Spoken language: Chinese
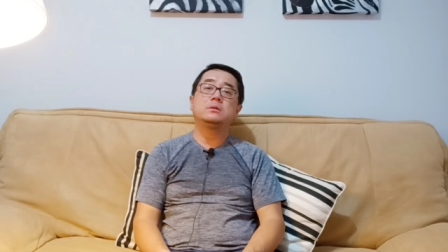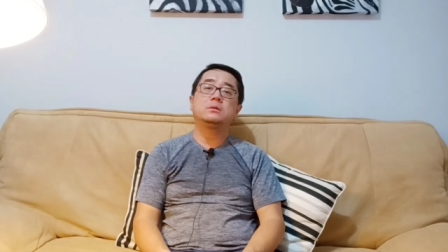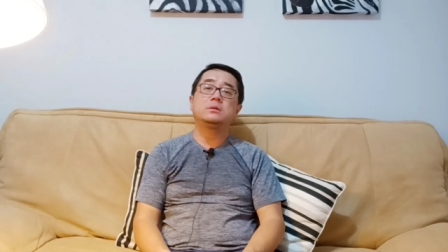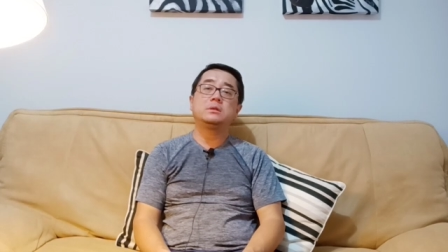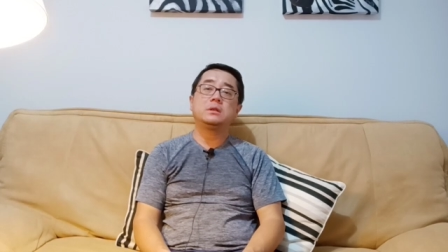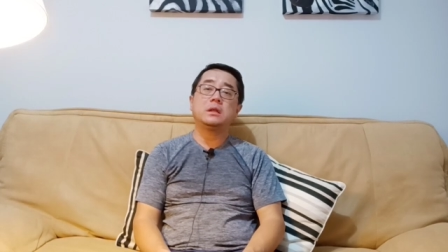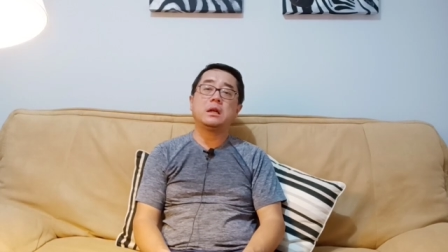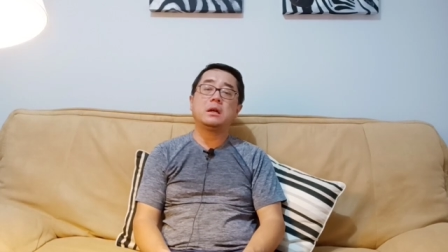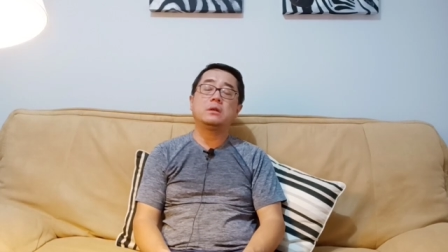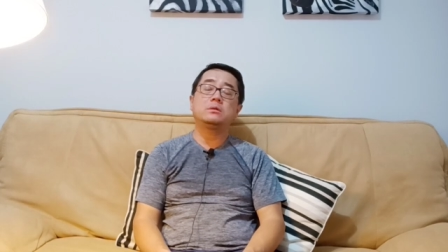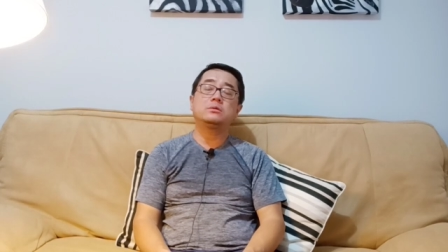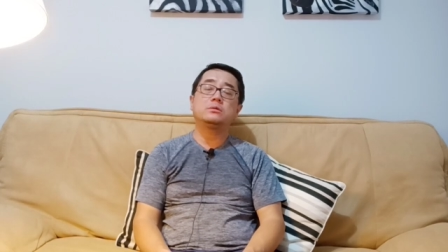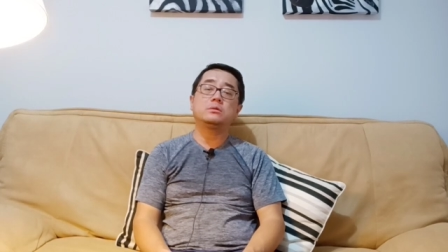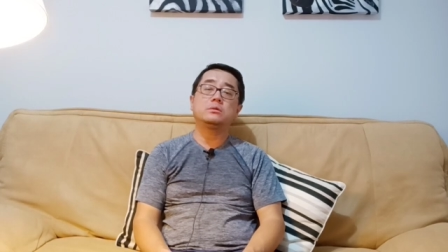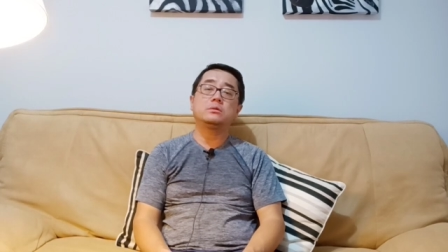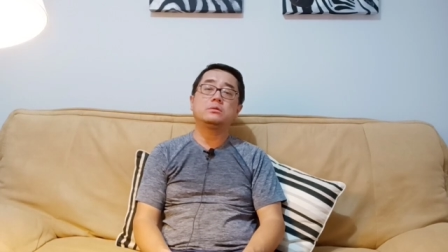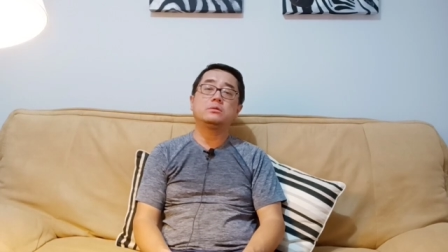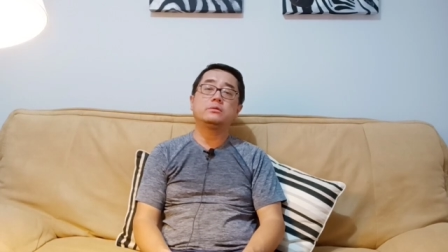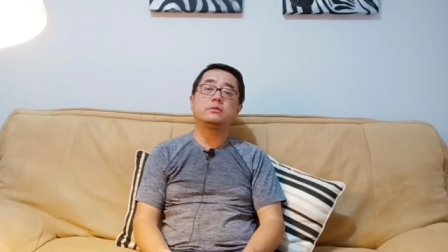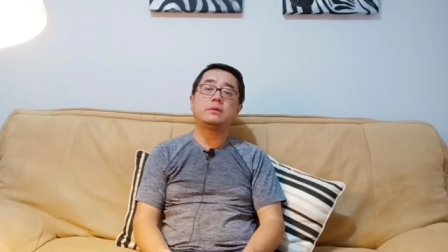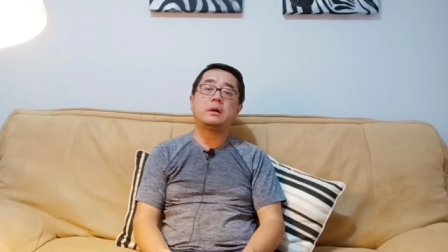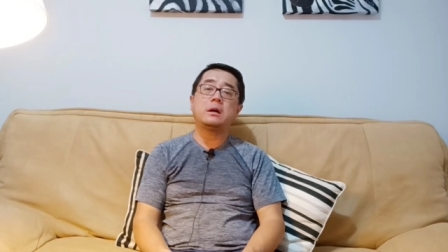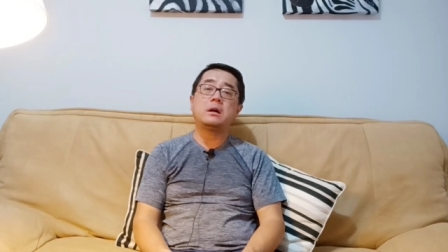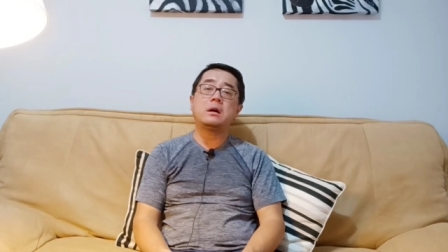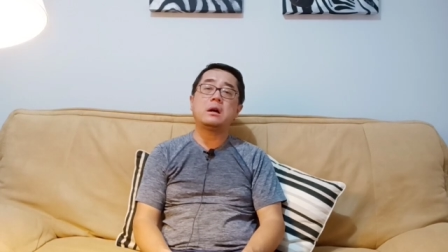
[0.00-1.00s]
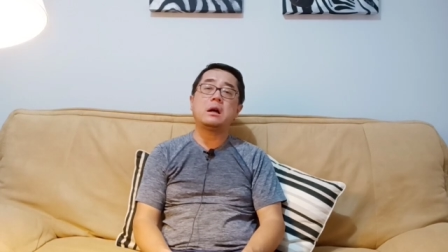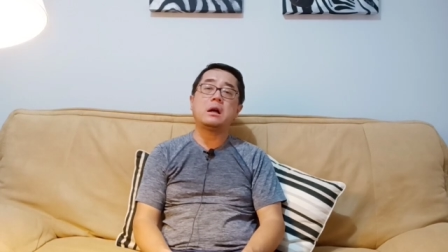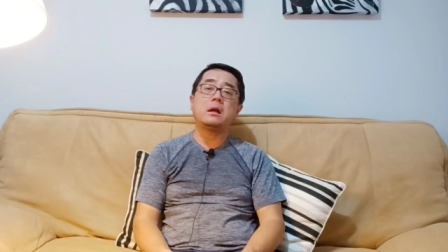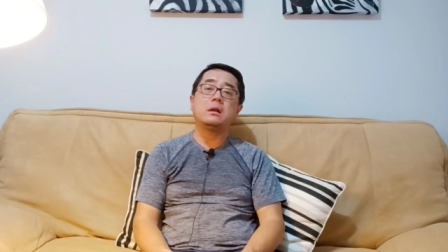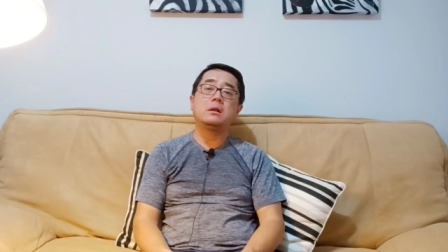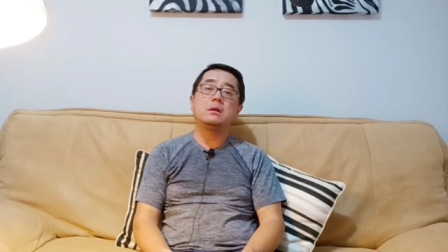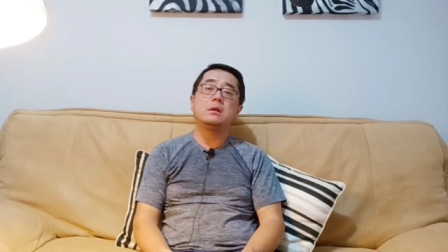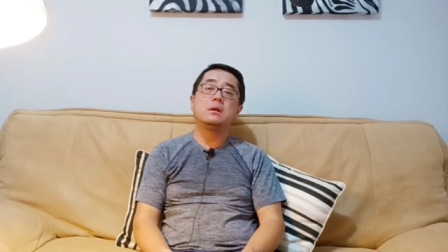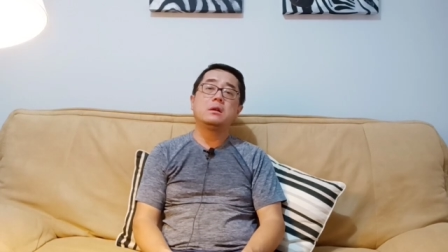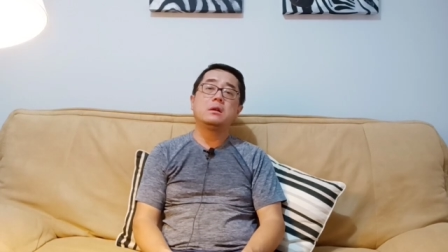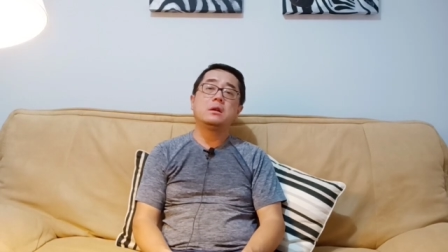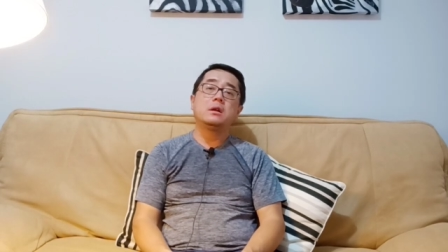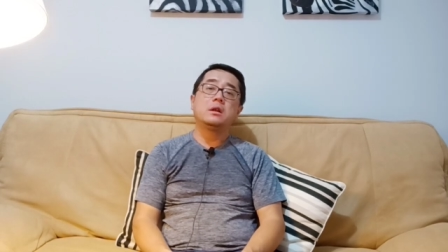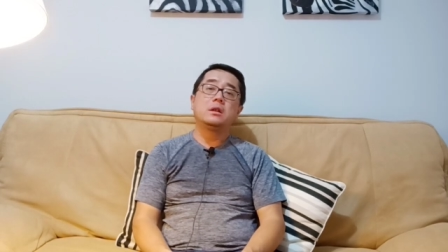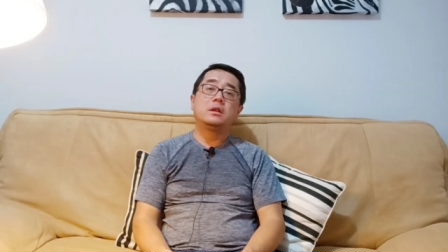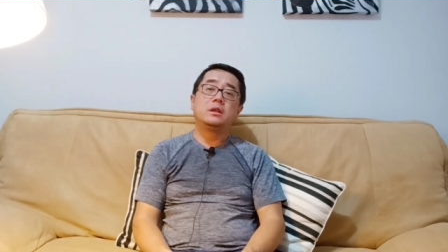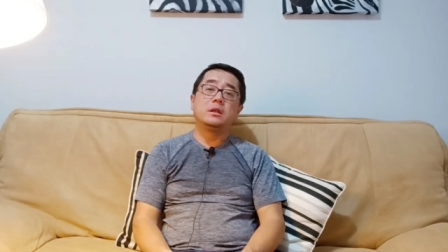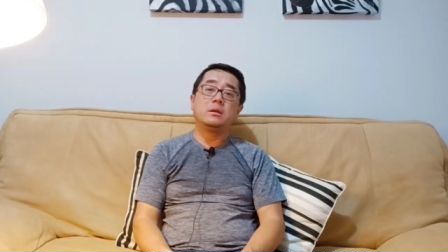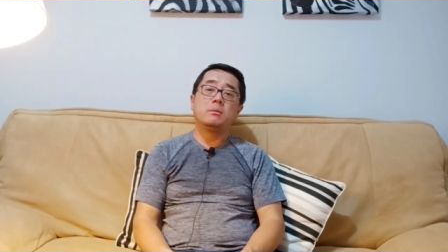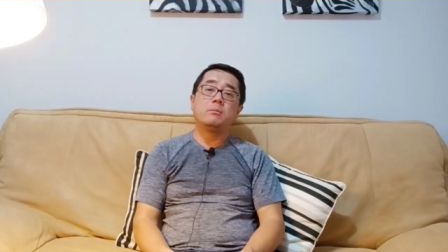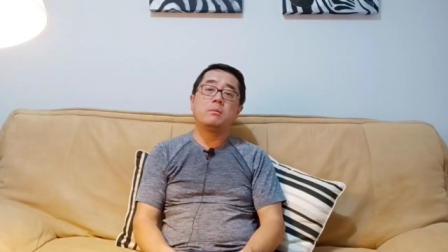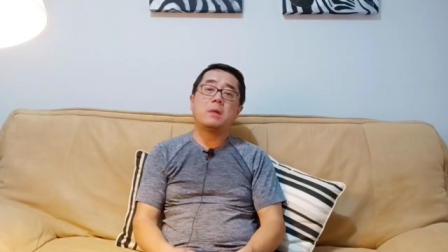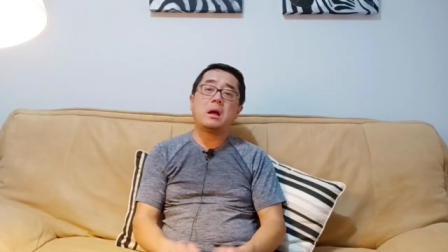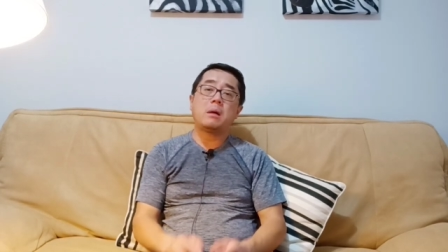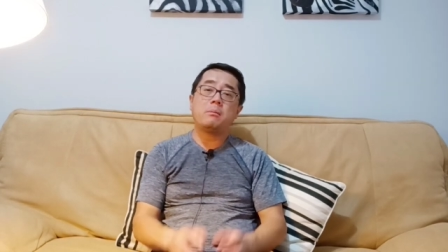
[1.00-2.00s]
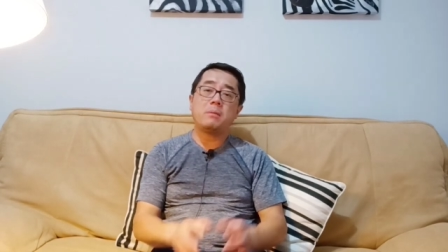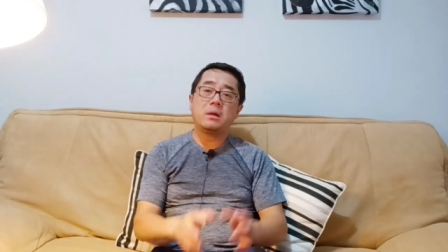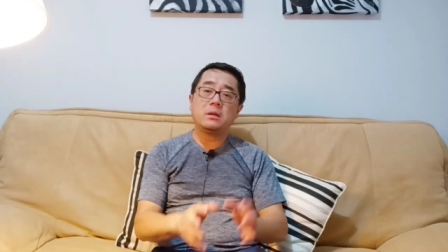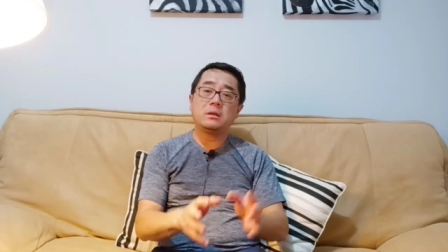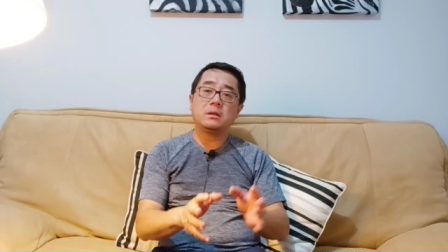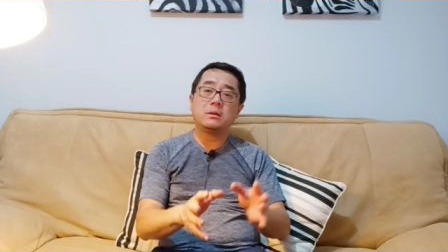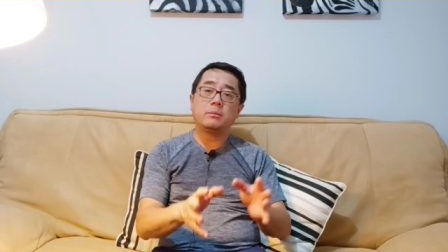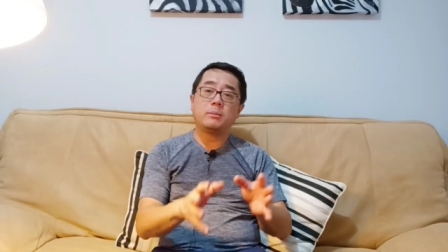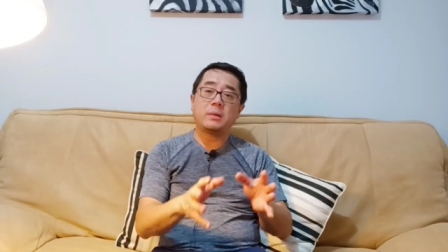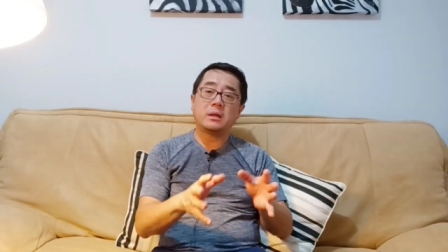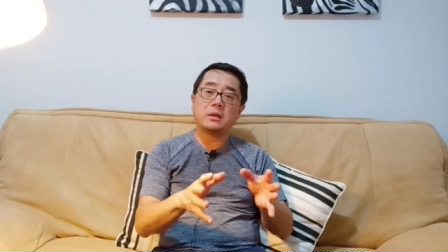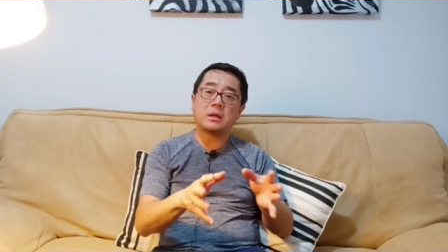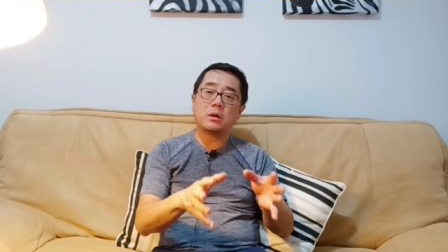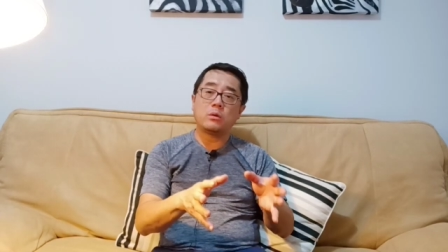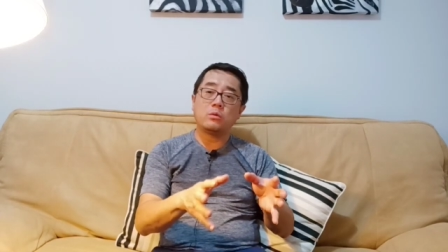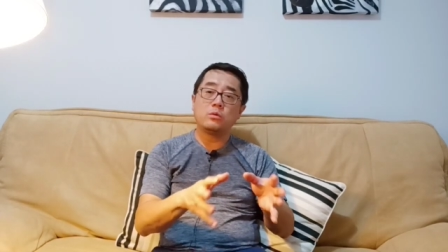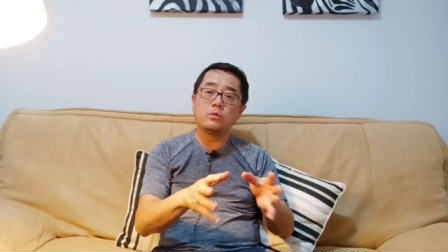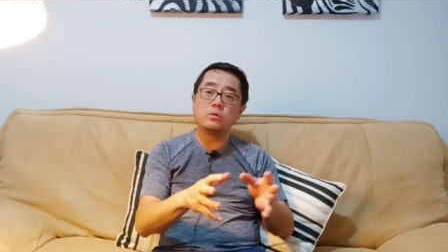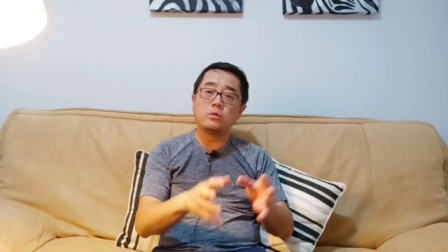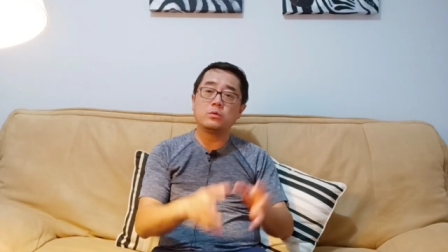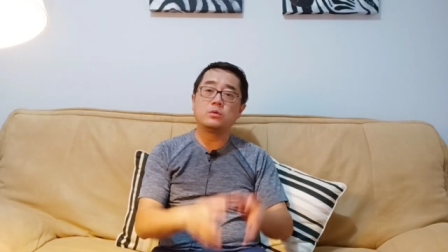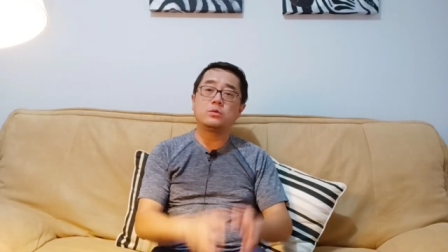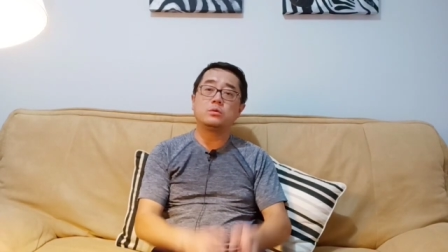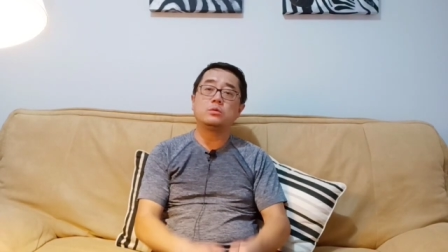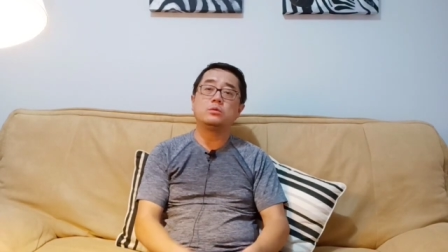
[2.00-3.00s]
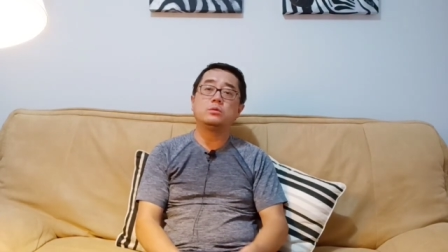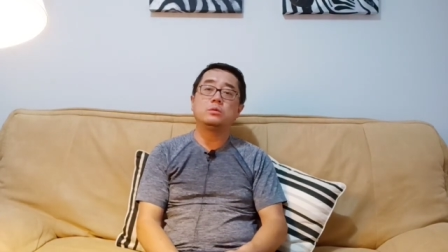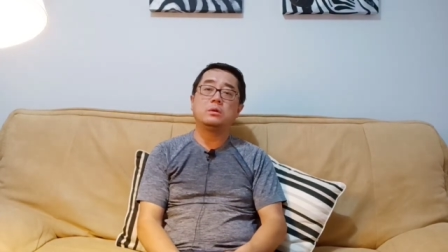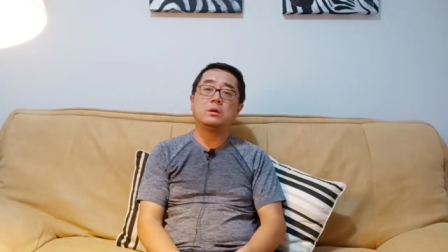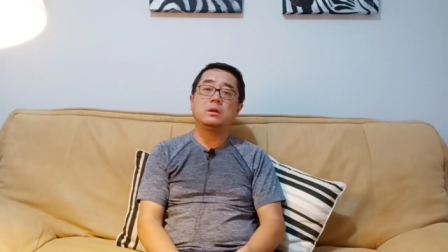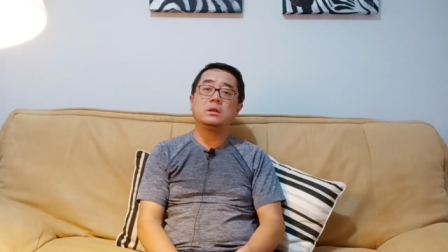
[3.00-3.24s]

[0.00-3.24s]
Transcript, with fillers: 两种方案，你慢慢的把它捂住，